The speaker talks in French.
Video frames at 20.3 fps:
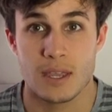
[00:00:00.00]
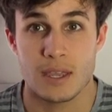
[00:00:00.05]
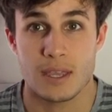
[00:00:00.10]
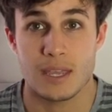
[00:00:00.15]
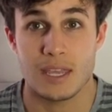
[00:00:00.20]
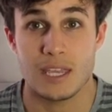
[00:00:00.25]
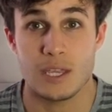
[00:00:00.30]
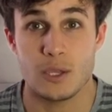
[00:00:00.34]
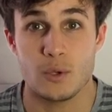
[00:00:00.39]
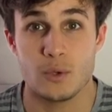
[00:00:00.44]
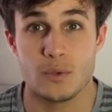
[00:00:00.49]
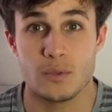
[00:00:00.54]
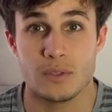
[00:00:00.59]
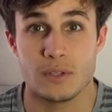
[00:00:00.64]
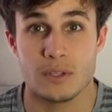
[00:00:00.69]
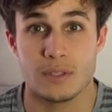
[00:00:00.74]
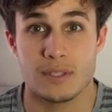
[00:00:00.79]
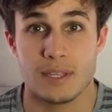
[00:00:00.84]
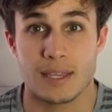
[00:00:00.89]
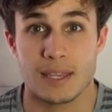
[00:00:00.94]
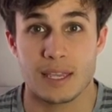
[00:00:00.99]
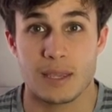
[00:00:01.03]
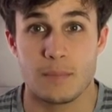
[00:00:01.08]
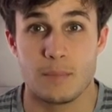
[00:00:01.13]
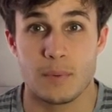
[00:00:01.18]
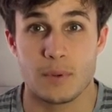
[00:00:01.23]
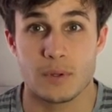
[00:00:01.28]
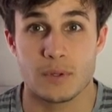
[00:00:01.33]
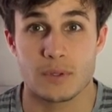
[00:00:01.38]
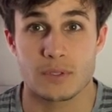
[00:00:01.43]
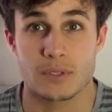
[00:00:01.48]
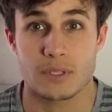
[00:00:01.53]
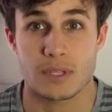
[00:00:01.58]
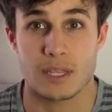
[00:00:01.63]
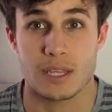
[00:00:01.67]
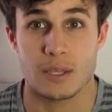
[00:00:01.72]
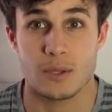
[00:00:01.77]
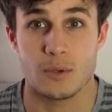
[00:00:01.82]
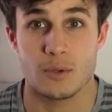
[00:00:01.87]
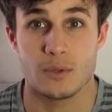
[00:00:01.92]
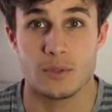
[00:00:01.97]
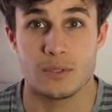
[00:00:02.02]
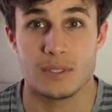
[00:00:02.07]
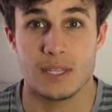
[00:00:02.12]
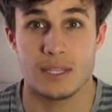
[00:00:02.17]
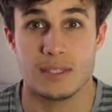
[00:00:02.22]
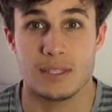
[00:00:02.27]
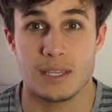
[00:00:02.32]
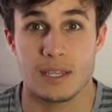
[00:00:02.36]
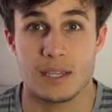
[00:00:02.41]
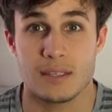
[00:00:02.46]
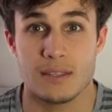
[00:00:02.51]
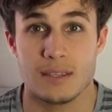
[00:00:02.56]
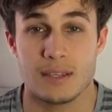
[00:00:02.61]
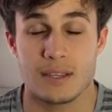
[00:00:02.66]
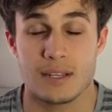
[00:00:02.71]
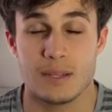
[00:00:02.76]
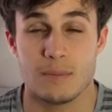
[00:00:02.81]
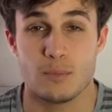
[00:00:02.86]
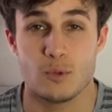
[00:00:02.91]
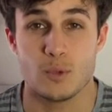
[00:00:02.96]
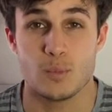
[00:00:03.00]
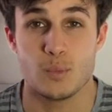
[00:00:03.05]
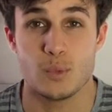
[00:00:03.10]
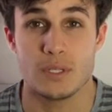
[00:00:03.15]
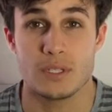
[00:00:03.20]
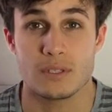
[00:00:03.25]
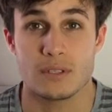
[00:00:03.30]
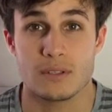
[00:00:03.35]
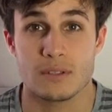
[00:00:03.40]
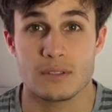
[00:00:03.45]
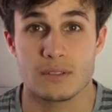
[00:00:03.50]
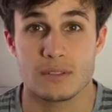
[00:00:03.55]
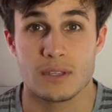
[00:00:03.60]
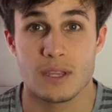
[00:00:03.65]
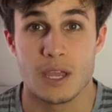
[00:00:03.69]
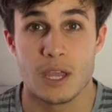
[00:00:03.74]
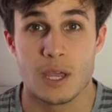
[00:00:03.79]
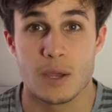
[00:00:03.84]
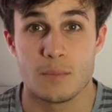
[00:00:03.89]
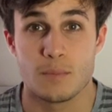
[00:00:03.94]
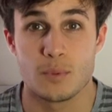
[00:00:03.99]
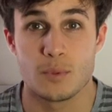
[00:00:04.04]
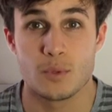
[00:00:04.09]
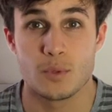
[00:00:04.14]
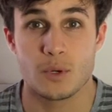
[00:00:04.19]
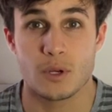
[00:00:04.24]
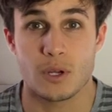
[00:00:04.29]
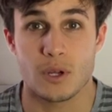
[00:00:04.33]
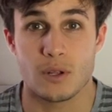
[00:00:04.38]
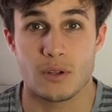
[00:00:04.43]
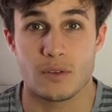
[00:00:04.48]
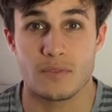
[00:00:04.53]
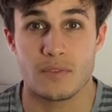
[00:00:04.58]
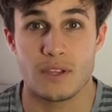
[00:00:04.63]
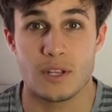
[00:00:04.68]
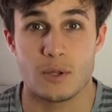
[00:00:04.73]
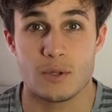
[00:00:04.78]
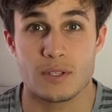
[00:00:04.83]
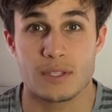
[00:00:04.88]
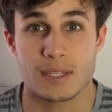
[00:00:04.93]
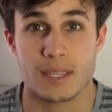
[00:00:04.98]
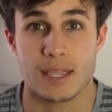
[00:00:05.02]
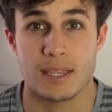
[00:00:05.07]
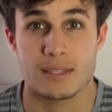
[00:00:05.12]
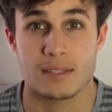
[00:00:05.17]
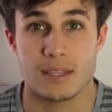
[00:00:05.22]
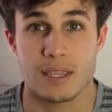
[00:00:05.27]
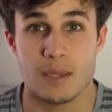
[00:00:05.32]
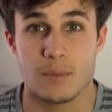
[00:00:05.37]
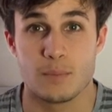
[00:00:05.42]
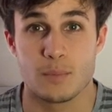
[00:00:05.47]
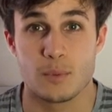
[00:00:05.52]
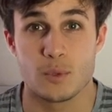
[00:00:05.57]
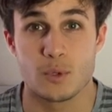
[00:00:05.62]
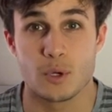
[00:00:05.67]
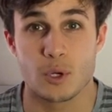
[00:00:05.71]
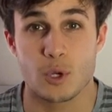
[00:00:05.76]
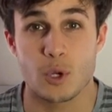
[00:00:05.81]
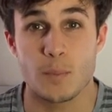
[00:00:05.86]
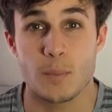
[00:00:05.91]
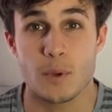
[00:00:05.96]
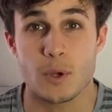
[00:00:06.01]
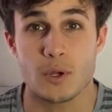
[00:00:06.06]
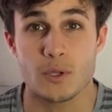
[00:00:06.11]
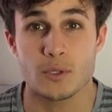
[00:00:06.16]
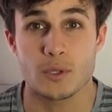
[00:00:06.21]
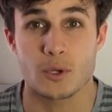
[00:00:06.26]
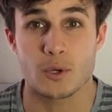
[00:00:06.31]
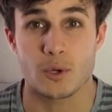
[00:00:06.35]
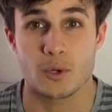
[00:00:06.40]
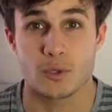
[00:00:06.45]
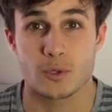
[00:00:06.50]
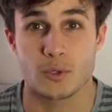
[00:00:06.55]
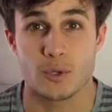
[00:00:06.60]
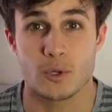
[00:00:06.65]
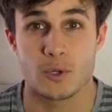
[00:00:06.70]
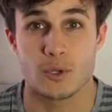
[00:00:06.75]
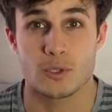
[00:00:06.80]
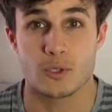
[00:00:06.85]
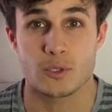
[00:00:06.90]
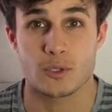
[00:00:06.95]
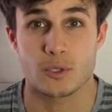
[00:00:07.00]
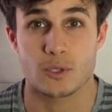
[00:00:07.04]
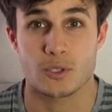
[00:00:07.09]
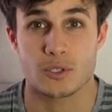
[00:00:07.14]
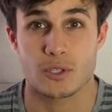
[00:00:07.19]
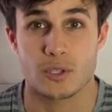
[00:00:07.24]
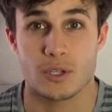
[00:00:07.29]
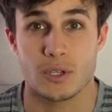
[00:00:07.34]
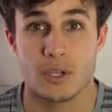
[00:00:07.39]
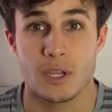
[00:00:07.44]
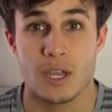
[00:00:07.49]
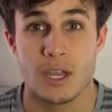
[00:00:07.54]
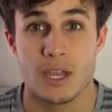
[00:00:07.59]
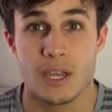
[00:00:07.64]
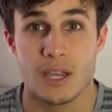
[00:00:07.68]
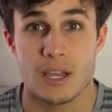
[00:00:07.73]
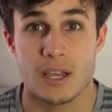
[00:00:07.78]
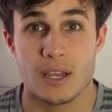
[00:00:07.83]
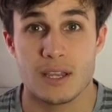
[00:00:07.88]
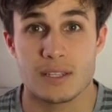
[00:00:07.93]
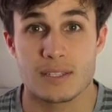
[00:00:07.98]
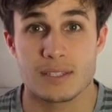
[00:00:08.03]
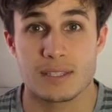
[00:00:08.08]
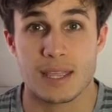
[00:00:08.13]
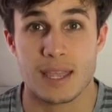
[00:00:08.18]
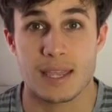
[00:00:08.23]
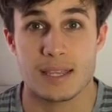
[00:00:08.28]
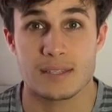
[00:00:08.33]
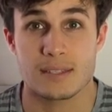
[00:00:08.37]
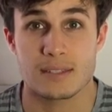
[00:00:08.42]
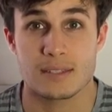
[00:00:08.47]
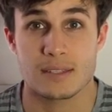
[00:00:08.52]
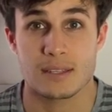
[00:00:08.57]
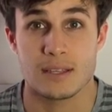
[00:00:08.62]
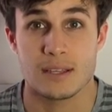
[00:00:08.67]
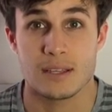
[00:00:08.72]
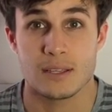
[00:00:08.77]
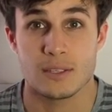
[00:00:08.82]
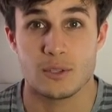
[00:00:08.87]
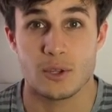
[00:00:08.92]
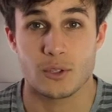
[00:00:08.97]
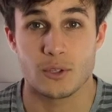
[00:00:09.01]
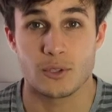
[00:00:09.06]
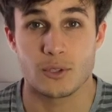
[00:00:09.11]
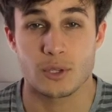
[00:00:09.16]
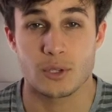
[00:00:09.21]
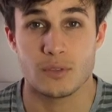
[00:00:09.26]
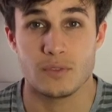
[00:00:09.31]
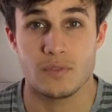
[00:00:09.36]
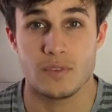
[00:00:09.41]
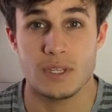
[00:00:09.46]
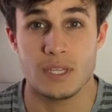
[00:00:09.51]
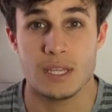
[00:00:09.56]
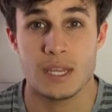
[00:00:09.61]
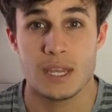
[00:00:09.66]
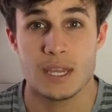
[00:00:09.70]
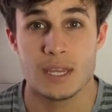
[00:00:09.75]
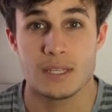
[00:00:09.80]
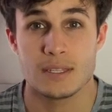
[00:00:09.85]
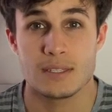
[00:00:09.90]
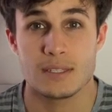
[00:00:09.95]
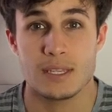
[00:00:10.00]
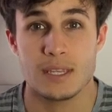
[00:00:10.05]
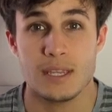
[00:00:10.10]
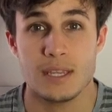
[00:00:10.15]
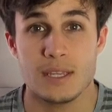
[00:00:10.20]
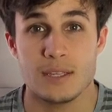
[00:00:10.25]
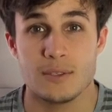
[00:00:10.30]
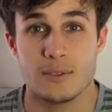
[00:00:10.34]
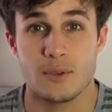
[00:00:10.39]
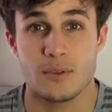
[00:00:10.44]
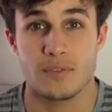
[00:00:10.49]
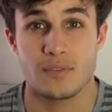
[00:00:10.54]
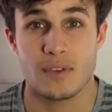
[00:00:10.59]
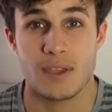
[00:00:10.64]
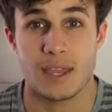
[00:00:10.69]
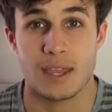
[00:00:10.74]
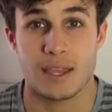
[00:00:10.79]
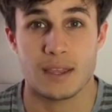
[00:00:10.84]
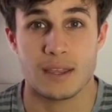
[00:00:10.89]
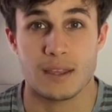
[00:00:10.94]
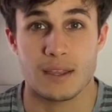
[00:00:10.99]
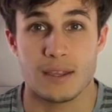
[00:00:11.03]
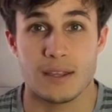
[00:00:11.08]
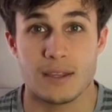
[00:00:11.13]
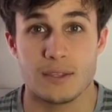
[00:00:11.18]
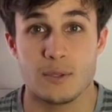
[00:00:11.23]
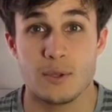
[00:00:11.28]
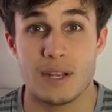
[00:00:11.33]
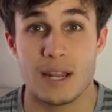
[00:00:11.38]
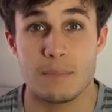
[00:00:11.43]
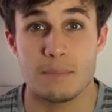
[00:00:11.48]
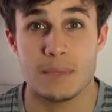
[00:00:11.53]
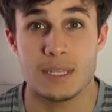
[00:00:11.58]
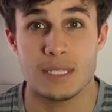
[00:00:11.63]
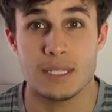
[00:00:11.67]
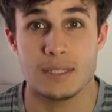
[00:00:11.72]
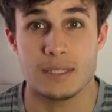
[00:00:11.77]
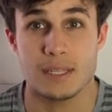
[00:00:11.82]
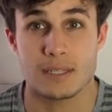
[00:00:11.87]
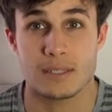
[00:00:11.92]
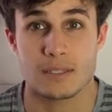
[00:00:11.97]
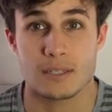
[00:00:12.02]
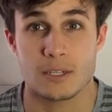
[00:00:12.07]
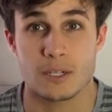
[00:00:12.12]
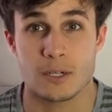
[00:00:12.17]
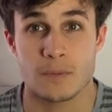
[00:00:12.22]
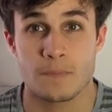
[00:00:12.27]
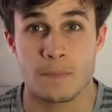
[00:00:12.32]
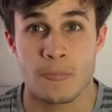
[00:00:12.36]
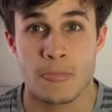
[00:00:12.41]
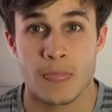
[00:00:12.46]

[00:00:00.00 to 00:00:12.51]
Et une des réponses et une des techniques les plus puissantes pour enlever le stress et pour reprendre contrôle sur ce euh, stress dans notre vie, c'est de faire euh, de la méditation.